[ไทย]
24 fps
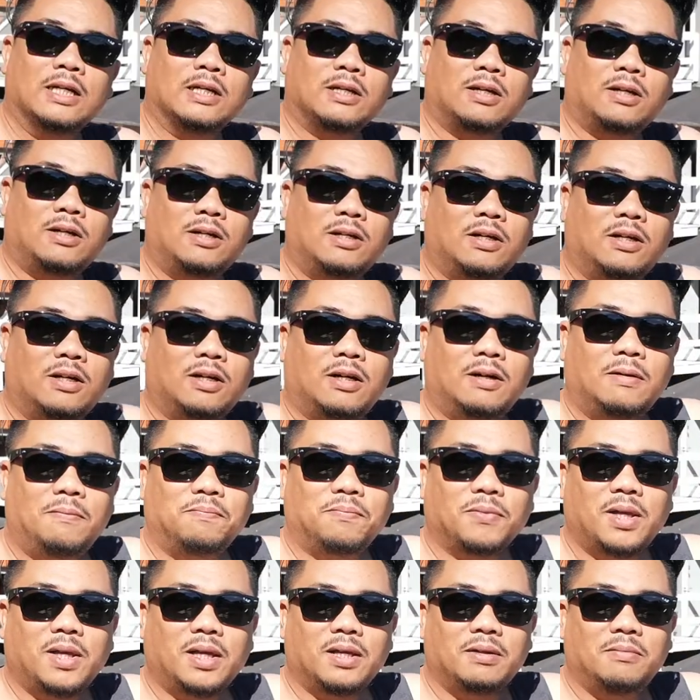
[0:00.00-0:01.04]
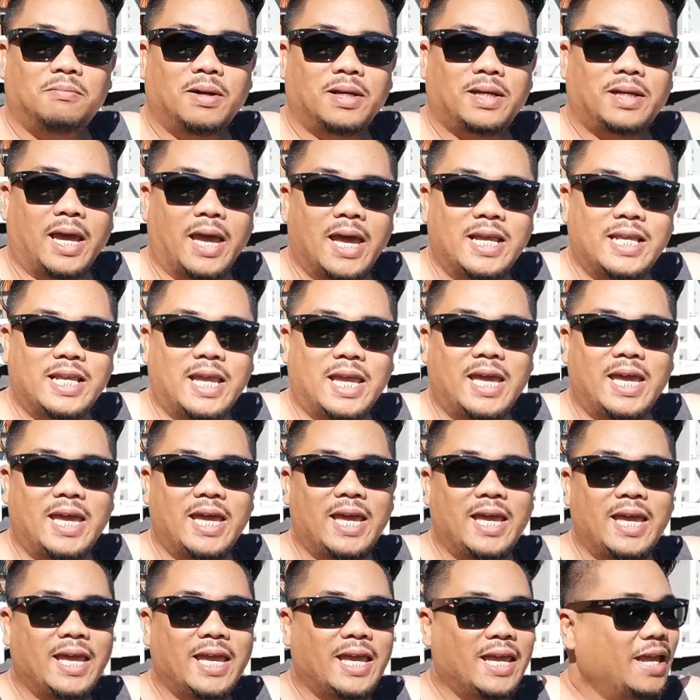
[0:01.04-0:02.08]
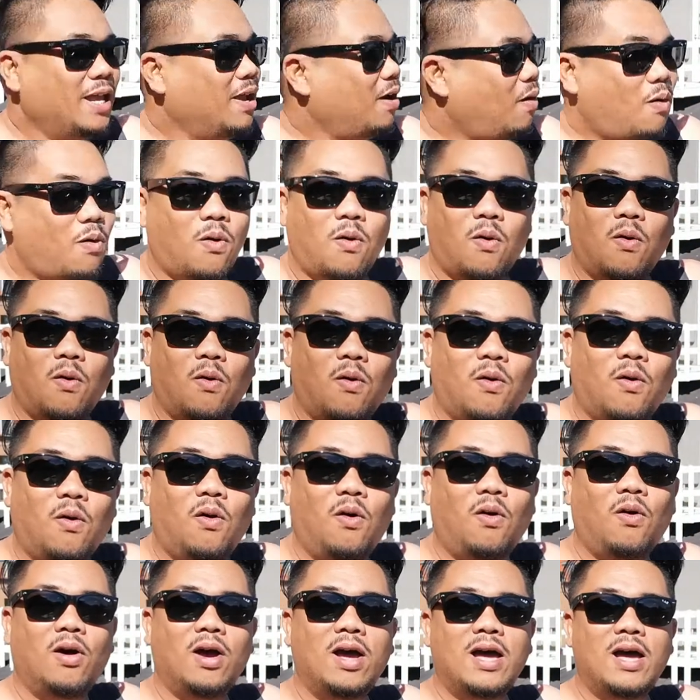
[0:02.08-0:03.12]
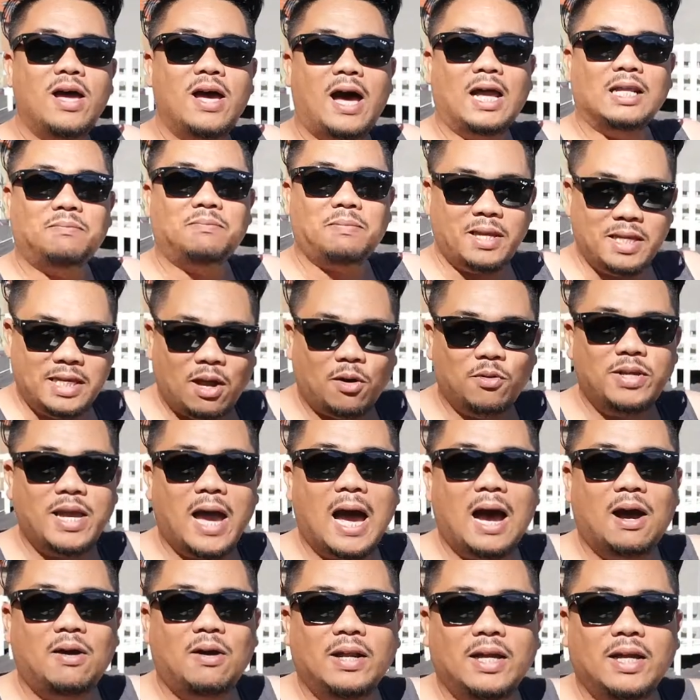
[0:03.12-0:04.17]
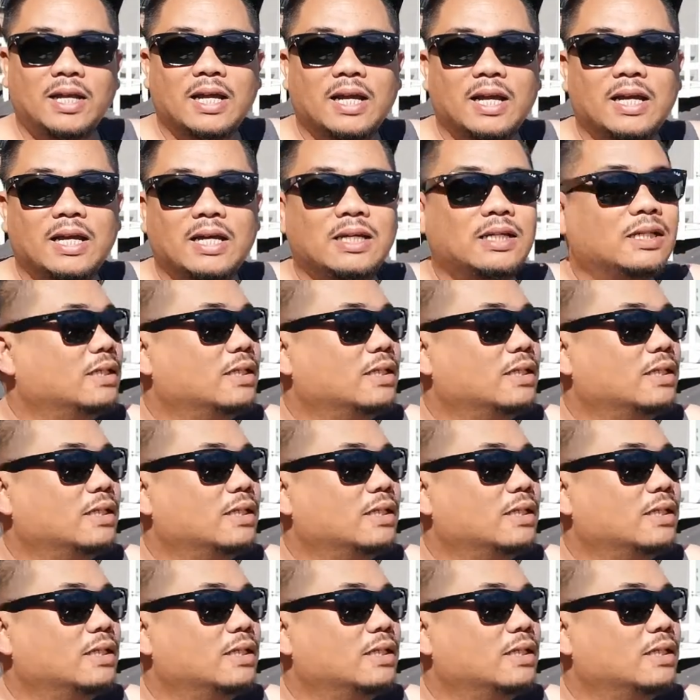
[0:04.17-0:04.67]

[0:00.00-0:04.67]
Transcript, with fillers: ก็เมื่อกี้นี้ โอ้โหอัดไปยาว ๆ เลยนะฮะ